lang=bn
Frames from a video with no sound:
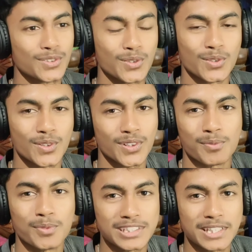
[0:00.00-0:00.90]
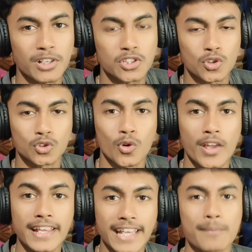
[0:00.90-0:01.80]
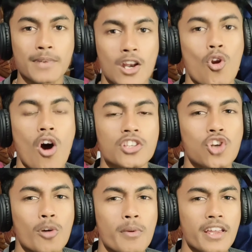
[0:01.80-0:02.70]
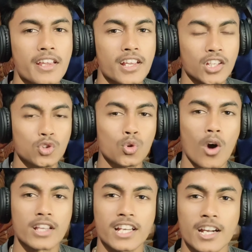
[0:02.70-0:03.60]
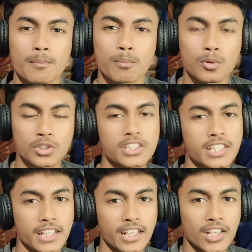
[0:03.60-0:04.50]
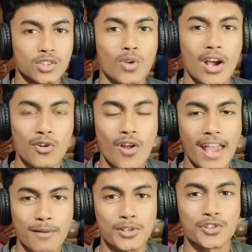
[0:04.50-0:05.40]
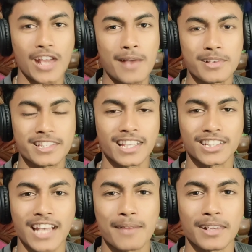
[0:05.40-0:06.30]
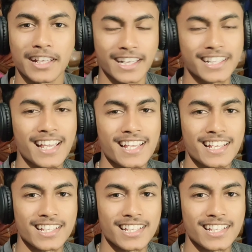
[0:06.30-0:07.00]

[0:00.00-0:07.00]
তো বুঝতে পারছো তো এই গেমটা লঞ্চ হবে দু হাজার পঁচিশে তো এখনও এক বছর টাইম আছে তাদের টাইমটা কেটে যায়